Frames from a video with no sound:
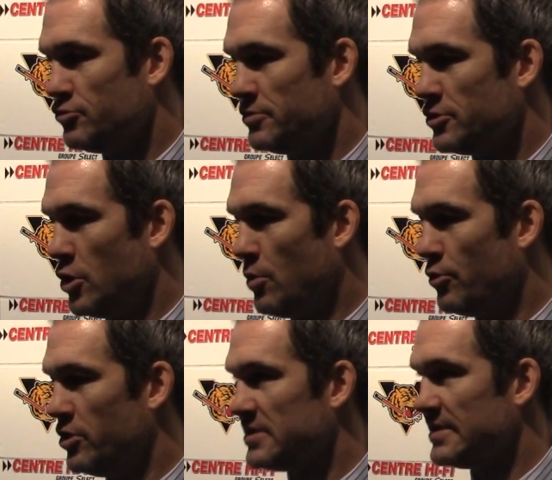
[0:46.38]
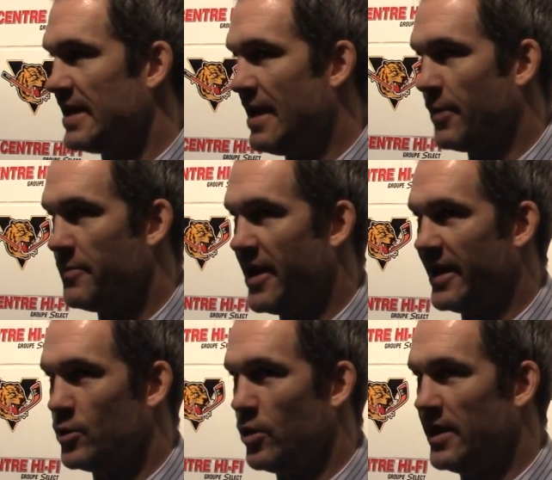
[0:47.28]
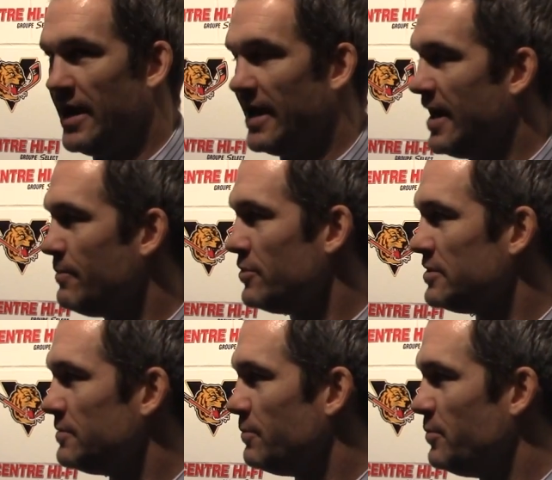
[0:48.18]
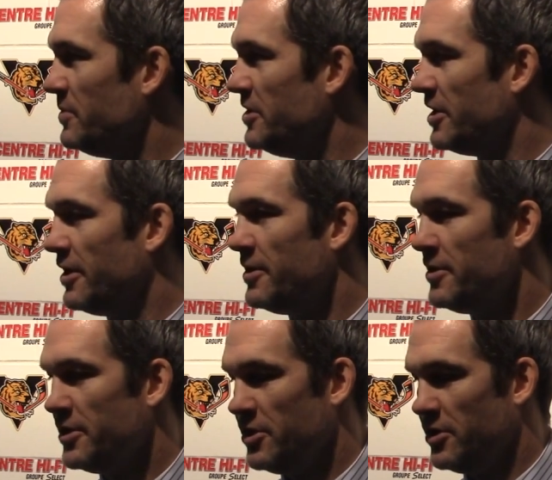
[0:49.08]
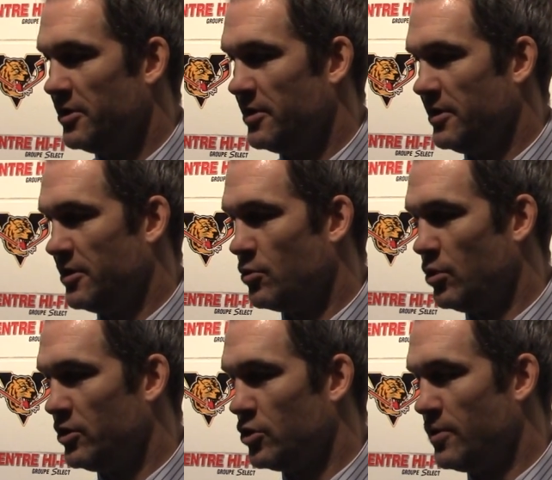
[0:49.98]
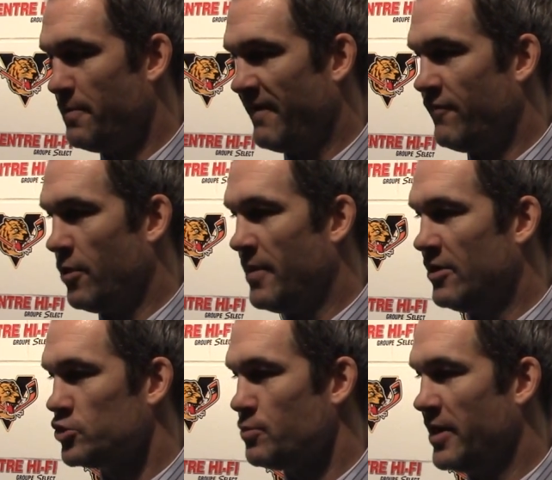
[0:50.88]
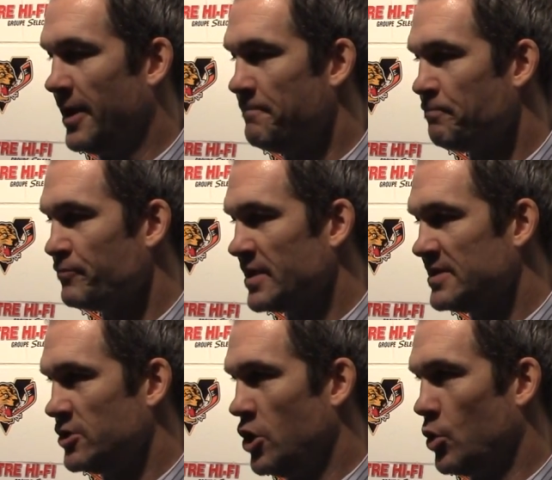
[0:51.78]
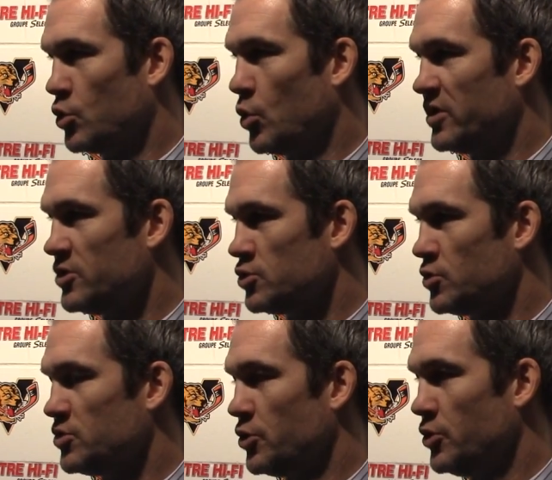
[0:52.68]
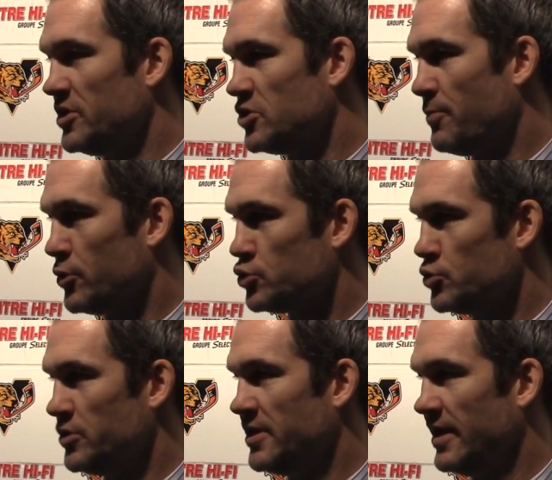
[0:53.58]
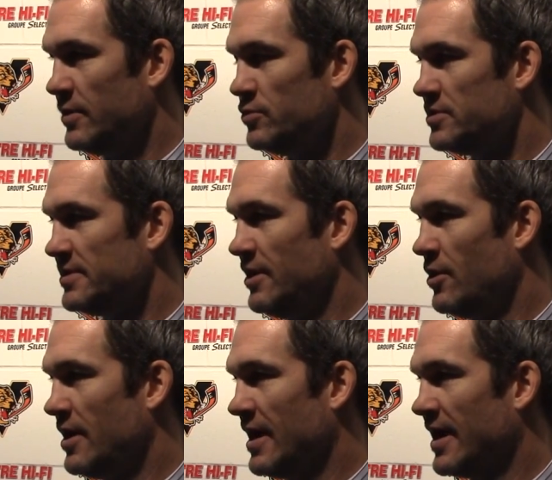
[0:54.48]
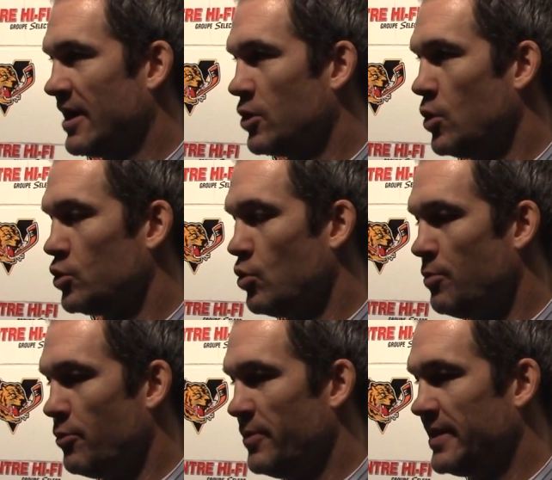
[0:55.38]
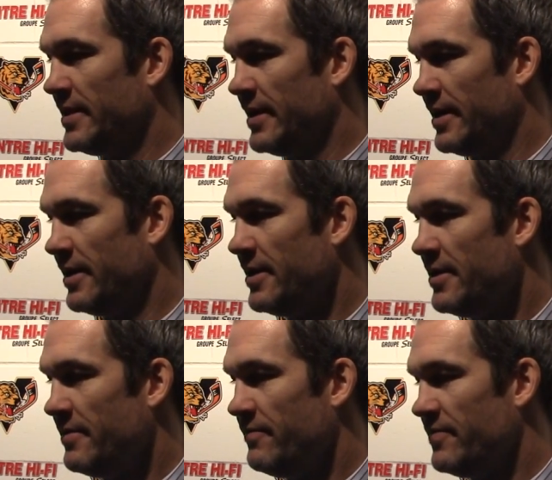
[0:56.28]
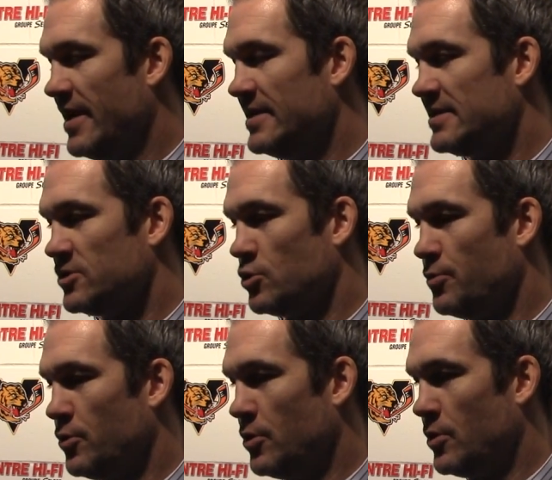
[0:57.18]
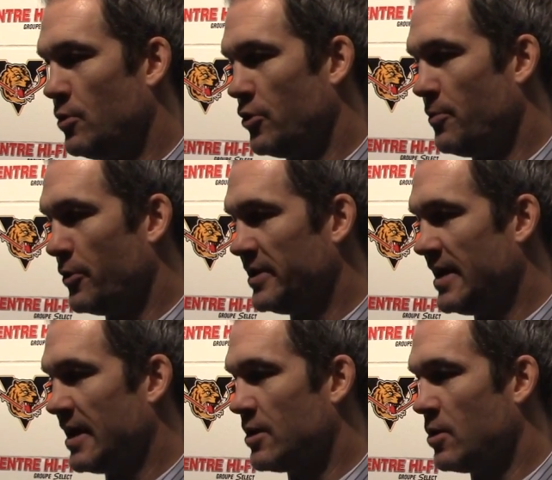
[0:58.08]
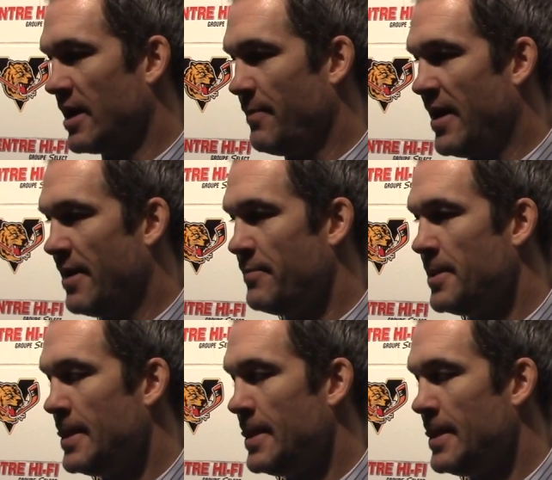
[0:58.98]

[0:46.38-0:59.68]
selon moi, c'était la première étoile de la game. Puis euh, il, a goalé toute une performance. Mais de l'autre côté, nous autres, on a eu des opportunités aussi là, à 4 contre 3 pour mettre, euh, finaliser ça. on n'a pas été encore capable.